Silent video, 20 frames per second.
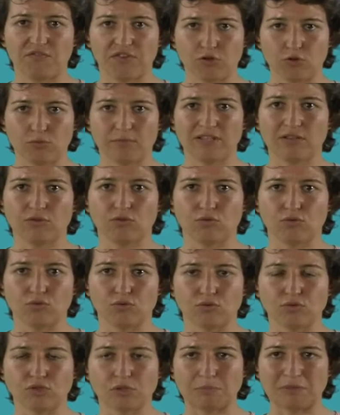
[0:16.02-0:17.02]
phénomène
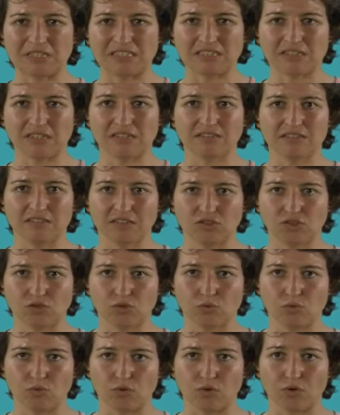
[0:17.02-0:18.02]
de
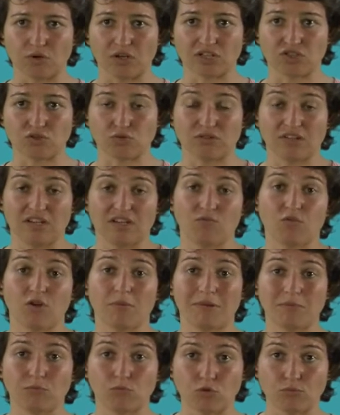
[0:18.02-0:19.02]
spécialisation euh, régionale, voire
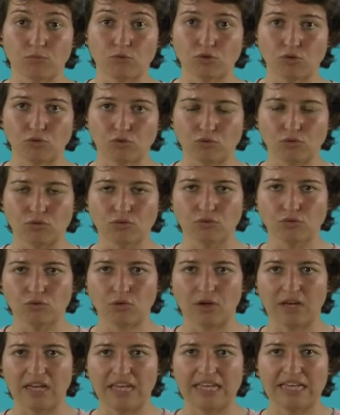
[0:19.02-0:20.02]
même de
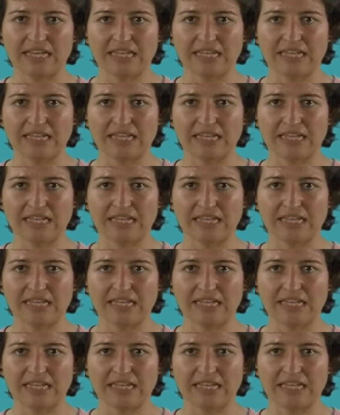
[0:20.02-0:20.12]
monoculture.